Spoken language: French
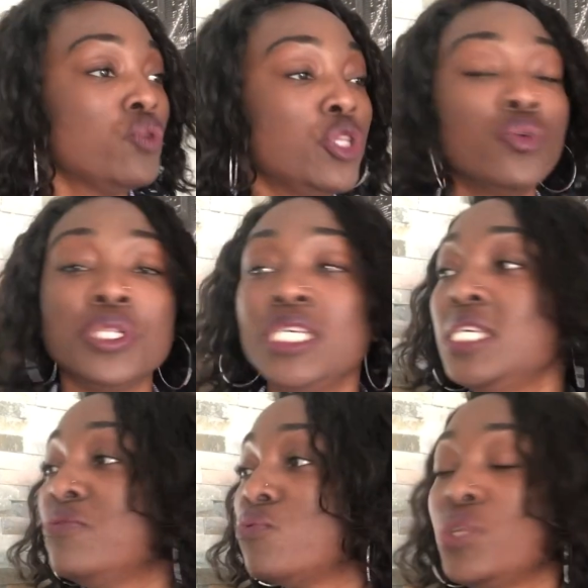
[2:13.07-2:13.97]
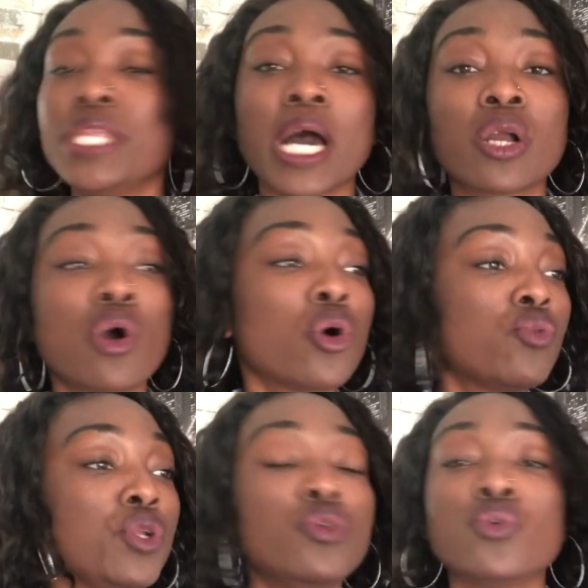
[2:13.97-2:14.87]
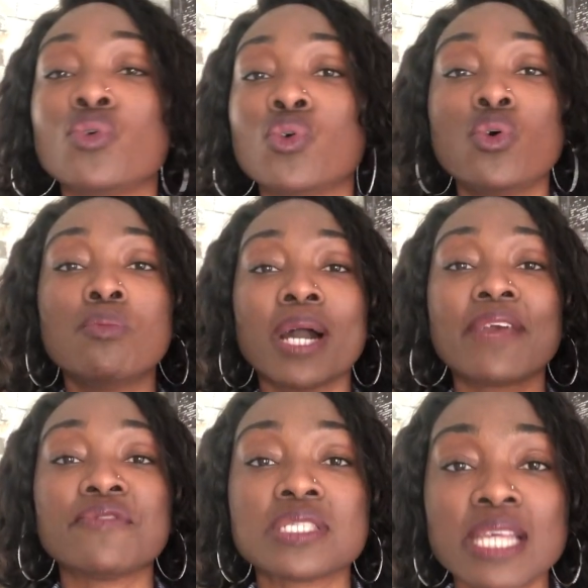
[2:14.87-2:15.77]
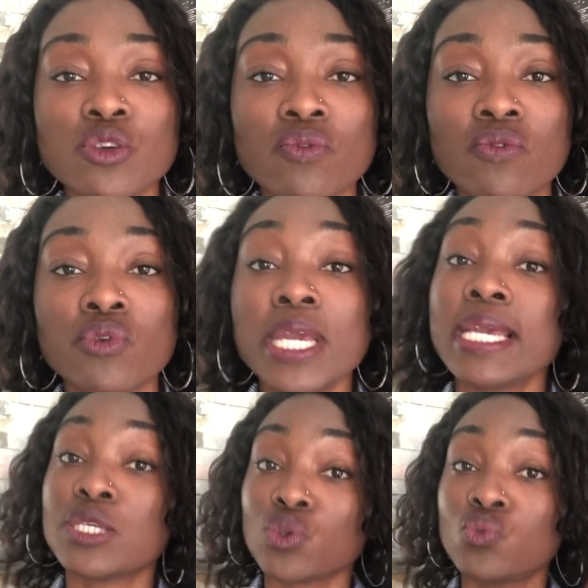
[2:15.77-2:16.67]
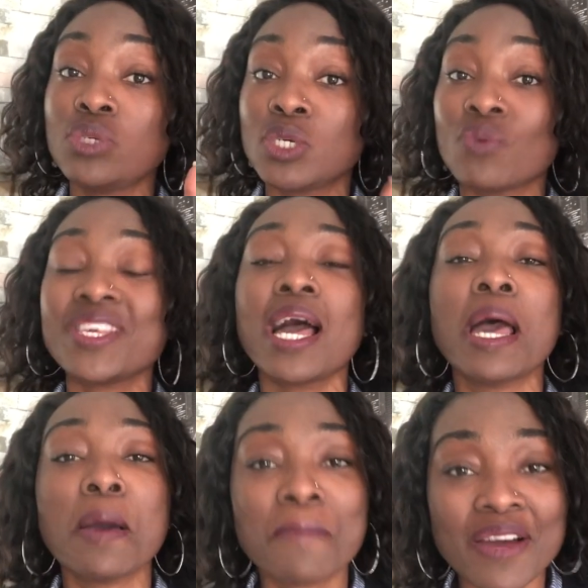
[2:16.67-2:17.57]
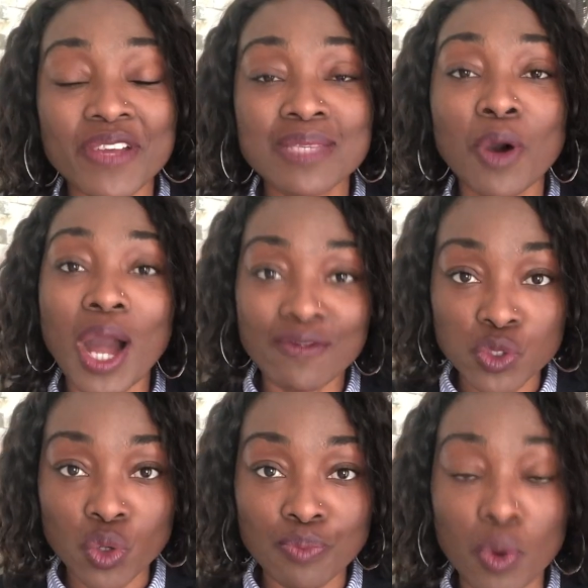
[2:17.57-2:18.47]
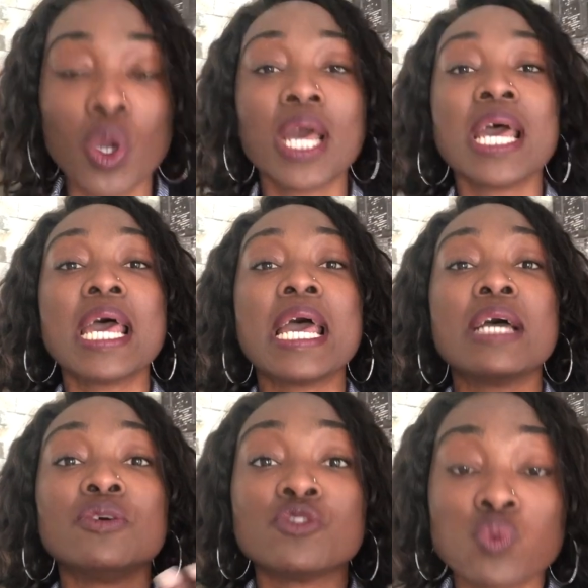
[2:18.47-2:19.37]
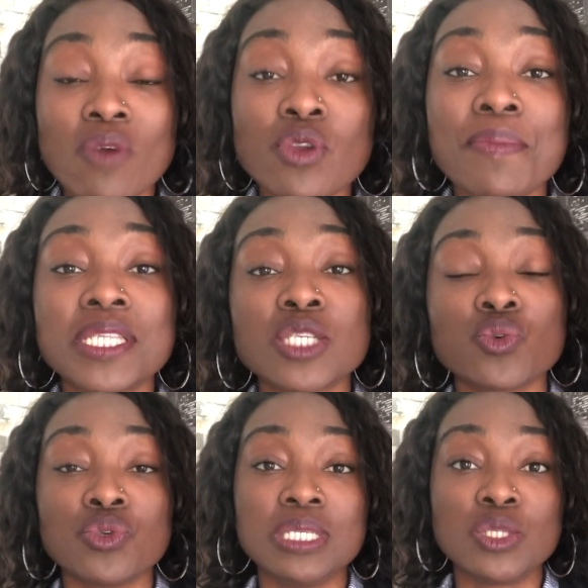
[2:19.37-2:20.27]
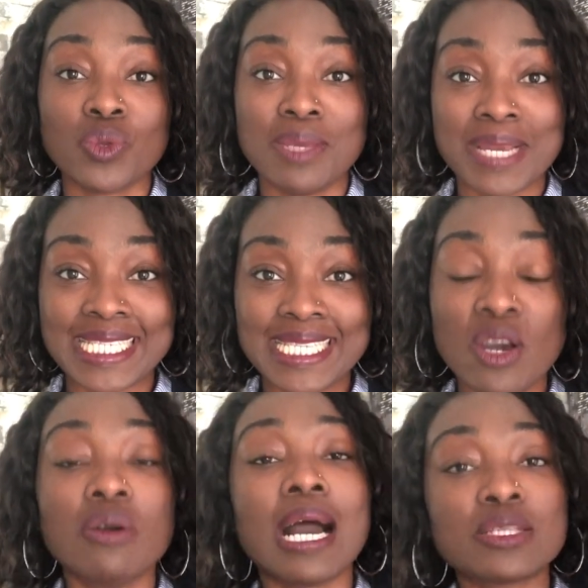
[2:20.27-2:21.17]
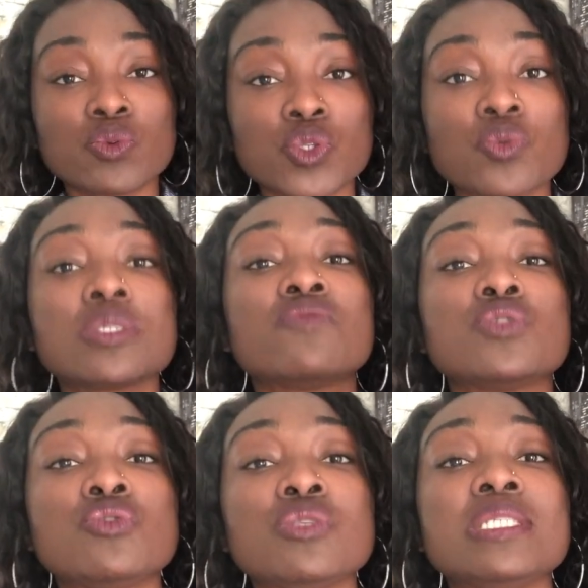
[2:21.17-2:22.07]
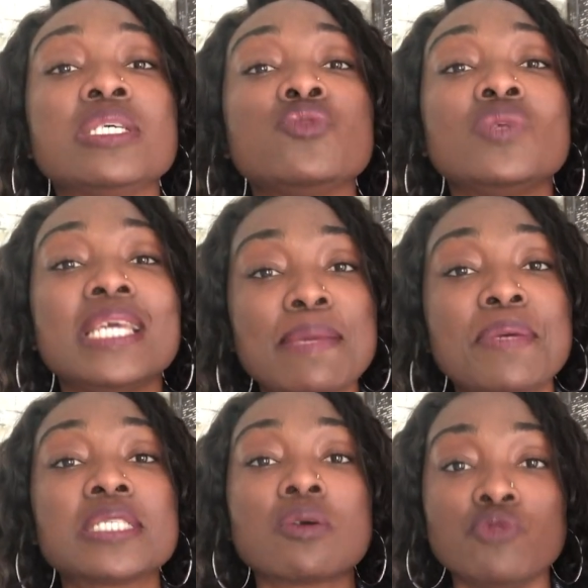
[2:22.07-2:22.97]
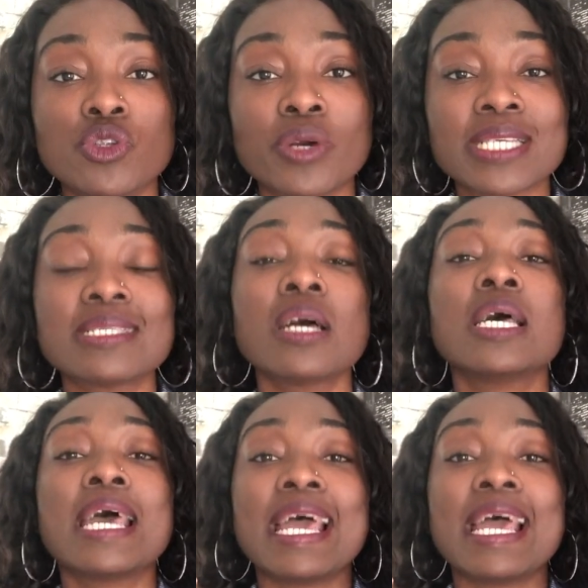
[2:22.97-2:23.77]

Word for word: L'huile d'olive, l'huile d'argan, l'huile de coco, bref, celle que vous voulez et surtout qui convient parfaitement à votre peau. Soit vous la mettez sur le disque démaquillant. Attention, si vous utilisez une huile épaisse comme l'huile de ricin,